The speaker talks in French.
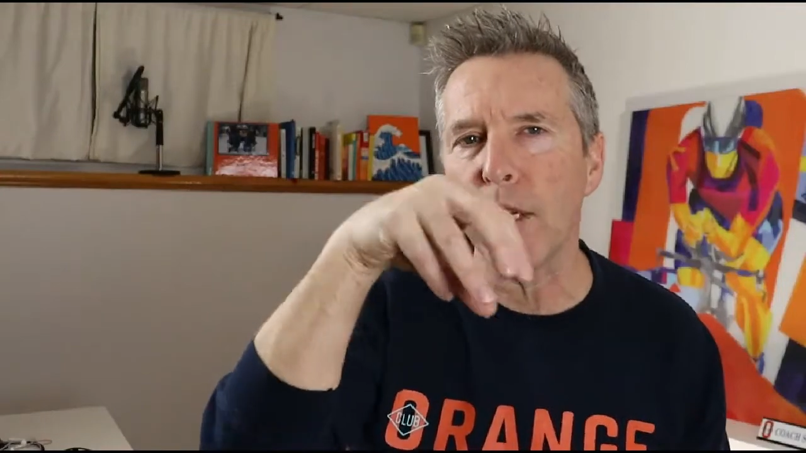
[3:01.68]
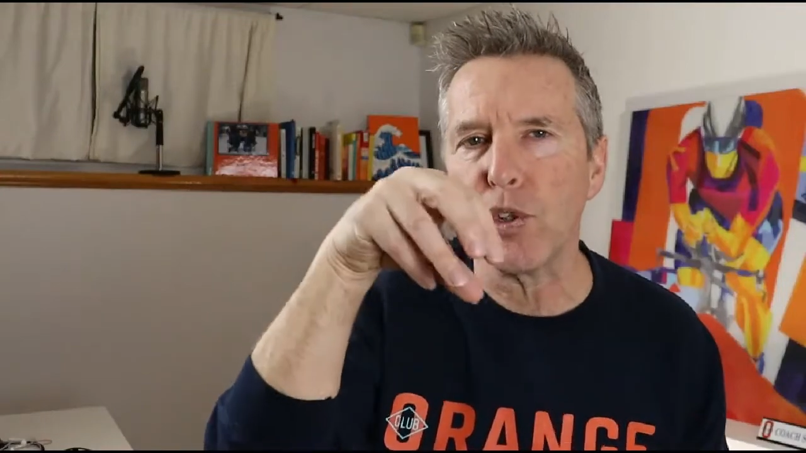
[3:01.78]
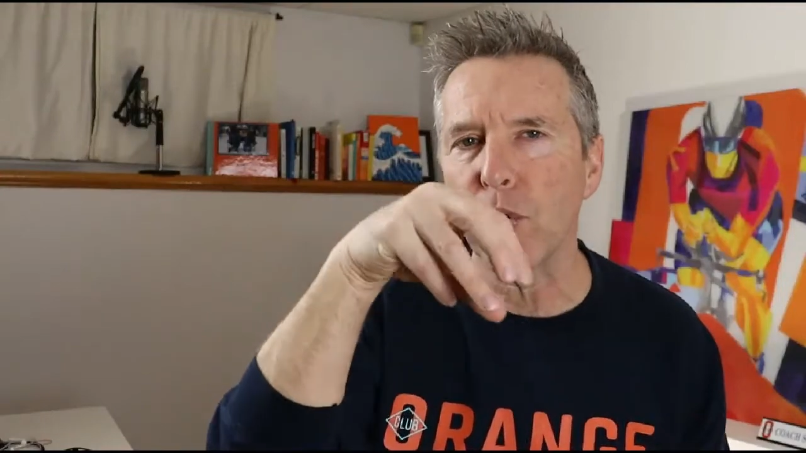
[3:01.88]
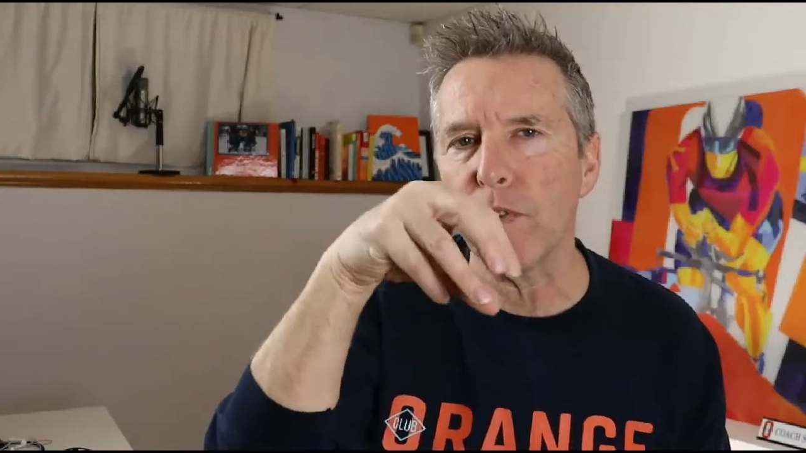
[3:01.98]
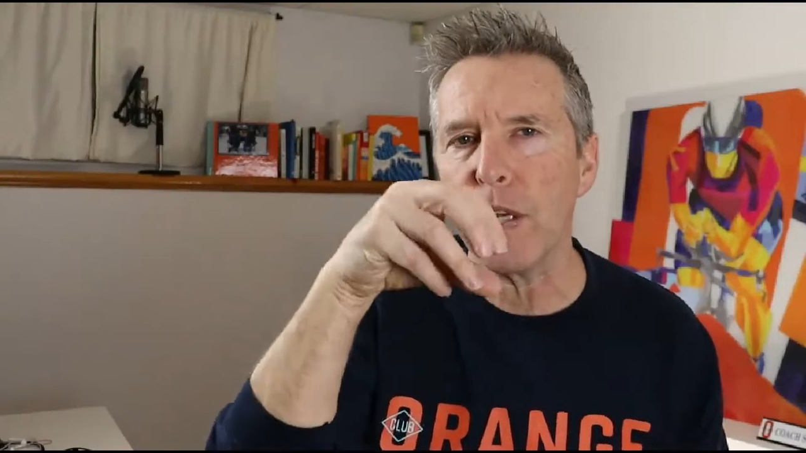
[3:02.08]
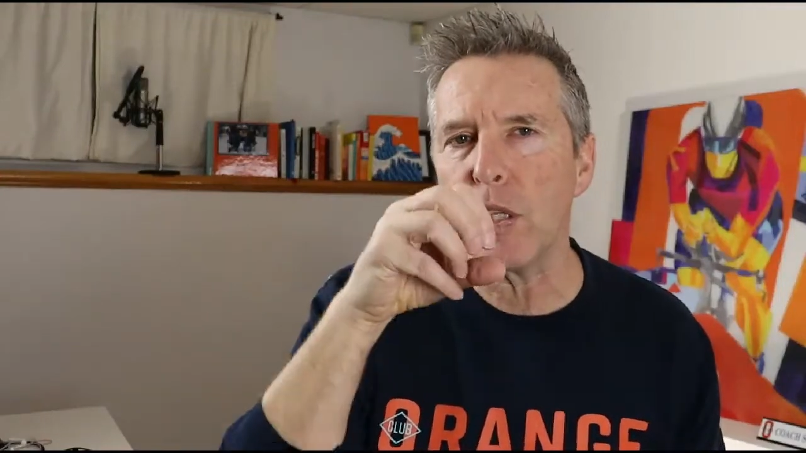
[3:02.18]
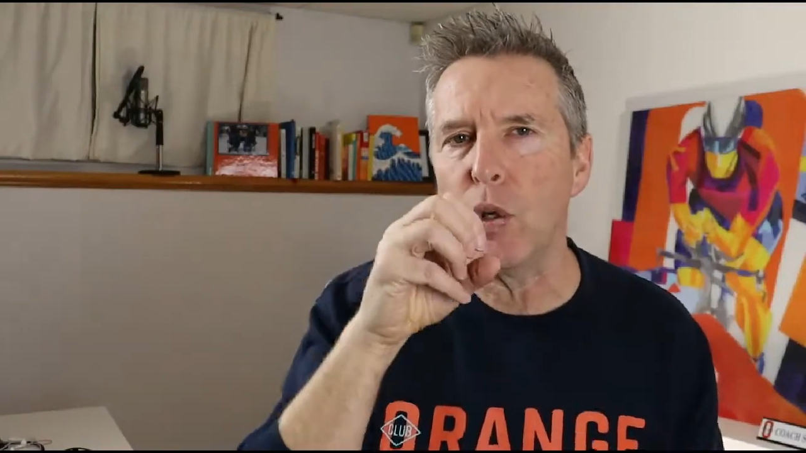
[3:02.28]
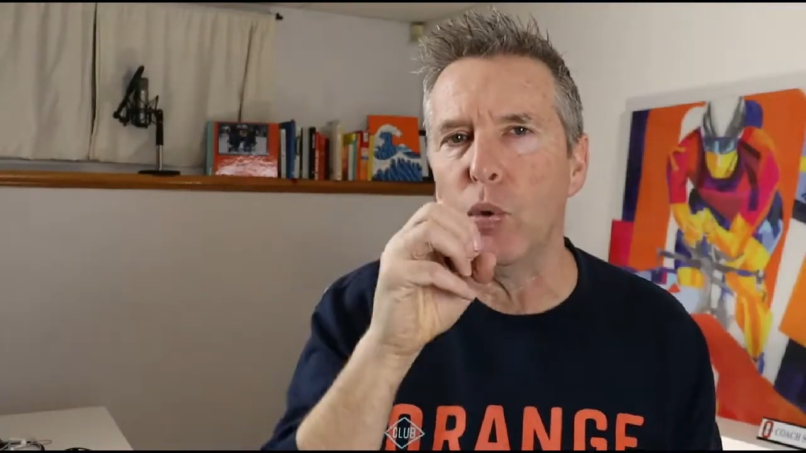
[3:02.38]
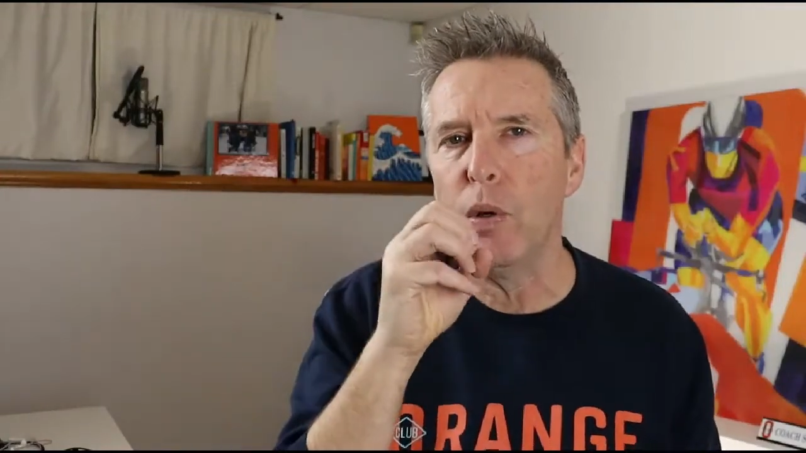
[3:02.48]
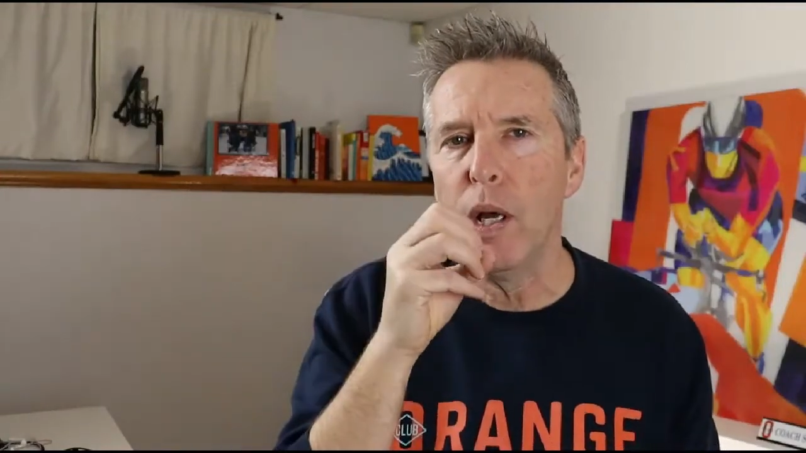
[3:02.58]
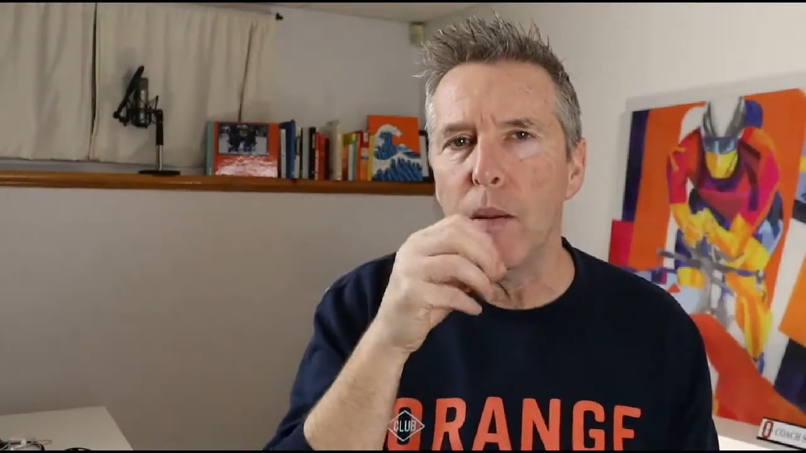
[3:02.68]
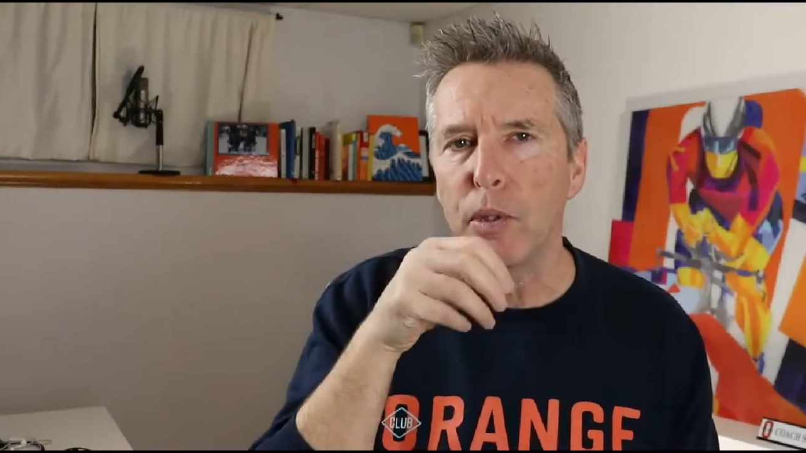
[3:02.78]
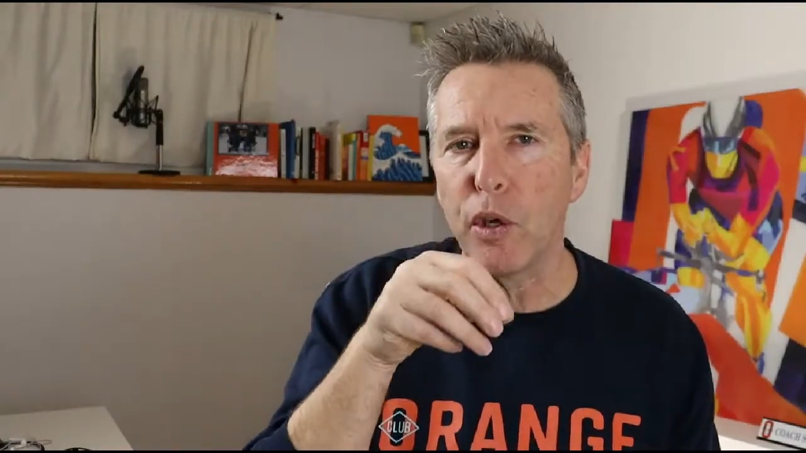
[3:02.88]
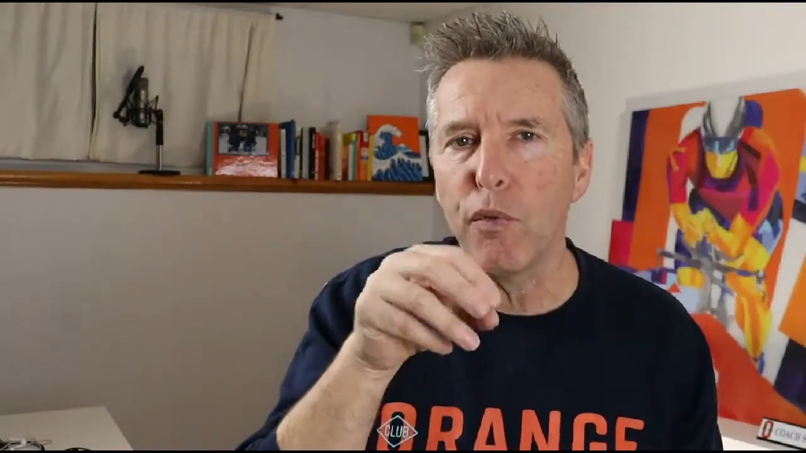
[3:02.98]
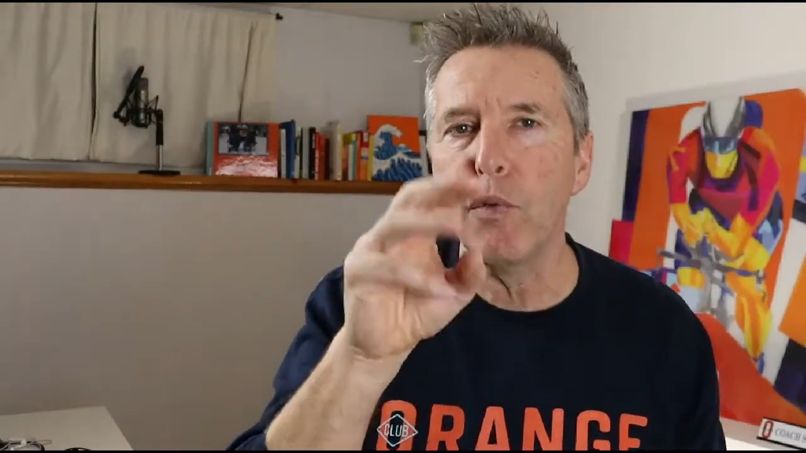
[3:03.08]
la surface de l'eau
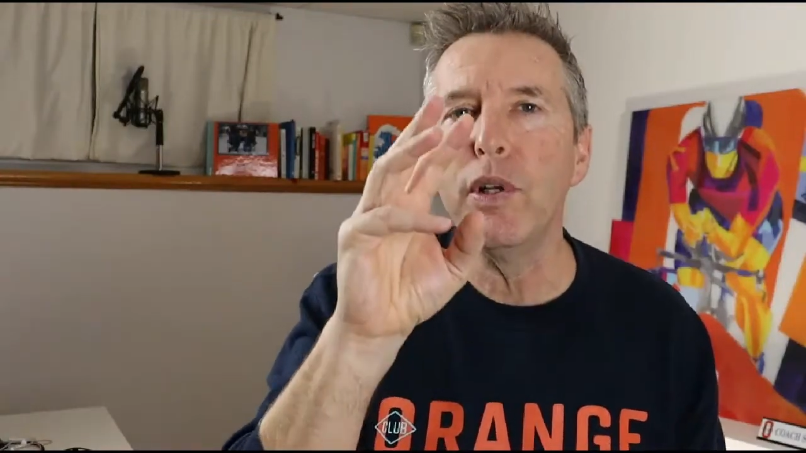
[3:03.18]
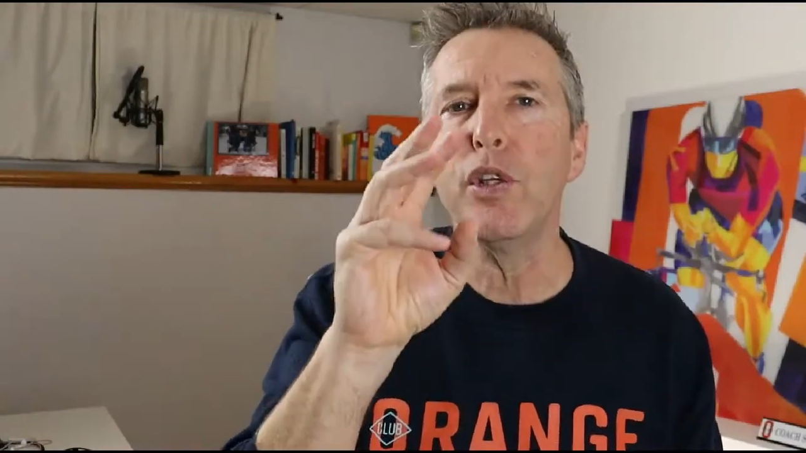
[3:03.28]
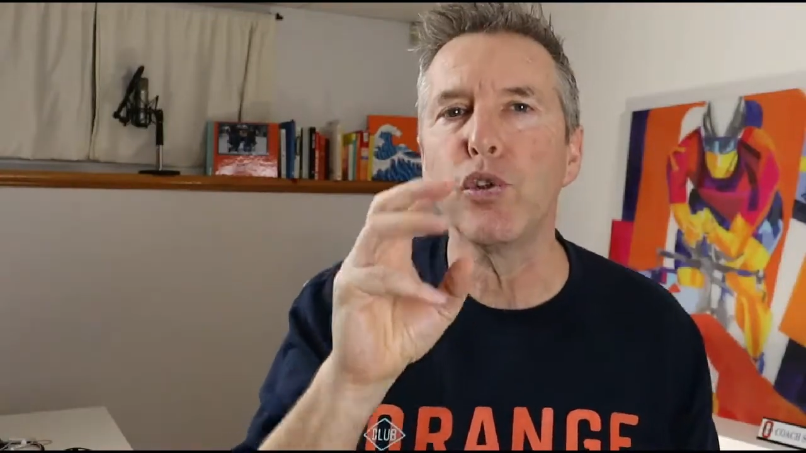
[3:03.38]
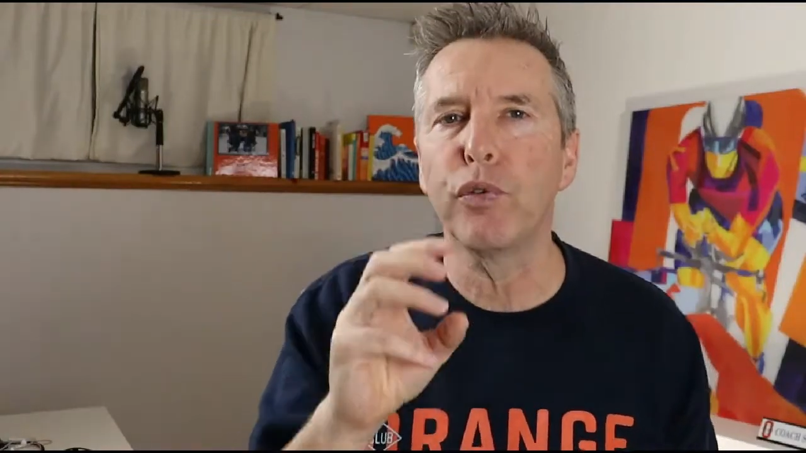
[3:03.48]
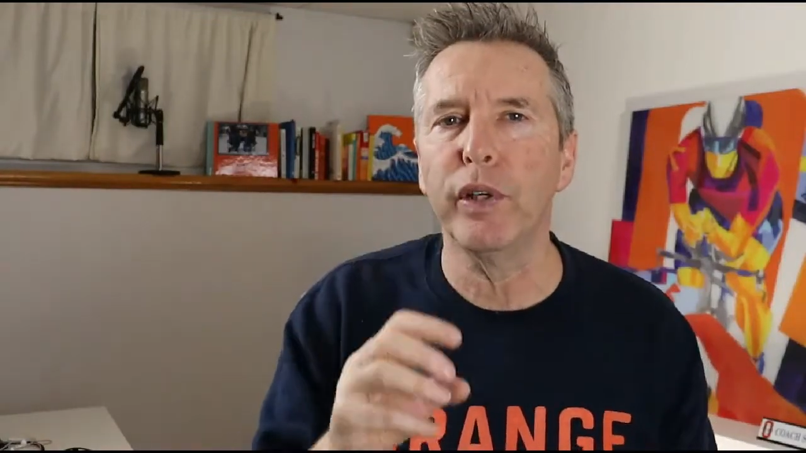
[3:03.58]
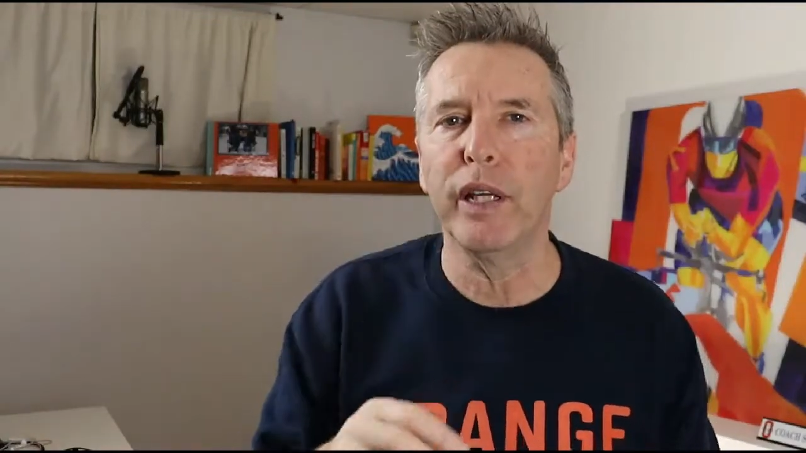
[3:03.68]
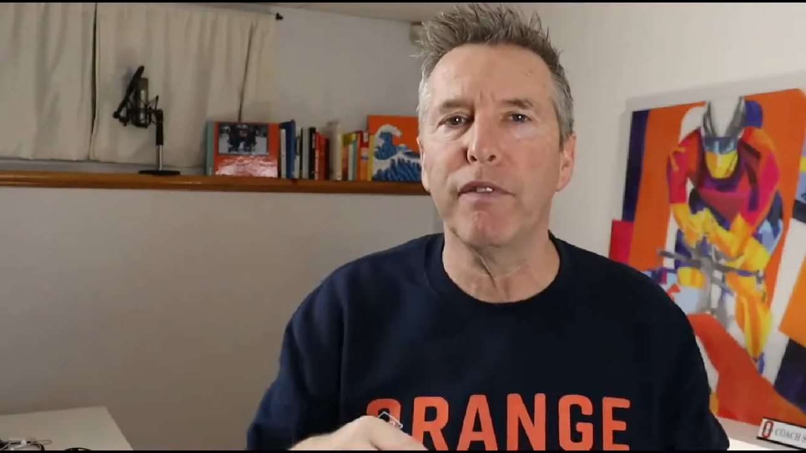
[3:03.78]
puis que vous voulez souffler.